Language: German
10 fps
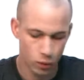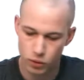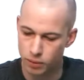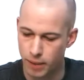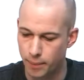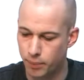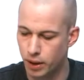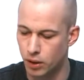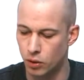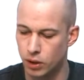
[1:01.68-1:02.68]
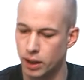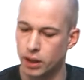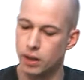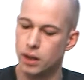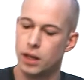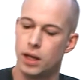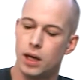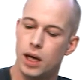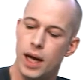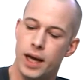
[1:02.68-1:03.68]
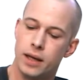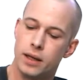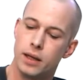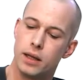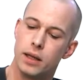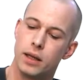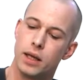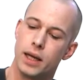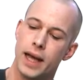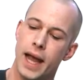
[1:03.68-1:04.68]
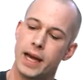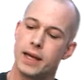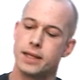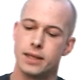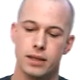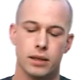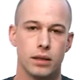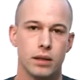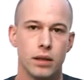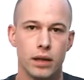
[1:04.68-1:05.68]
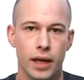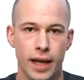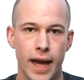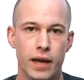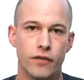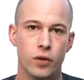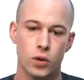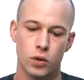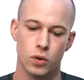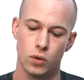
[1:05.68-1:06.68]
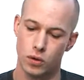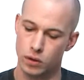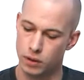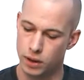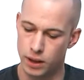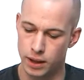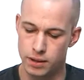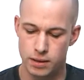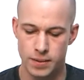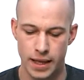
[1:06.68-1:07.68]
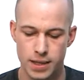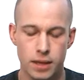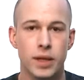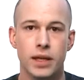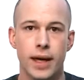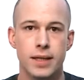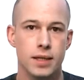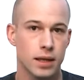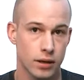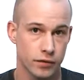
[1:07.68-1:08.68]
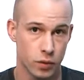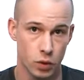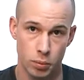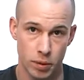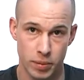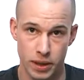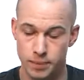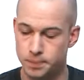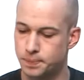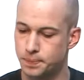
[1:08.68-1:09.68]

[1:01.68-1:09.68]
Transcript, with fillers: punkto Mappe oder ein reines, ein reiner Fotodruck, hier 20 mal 30 auf Fotopapier.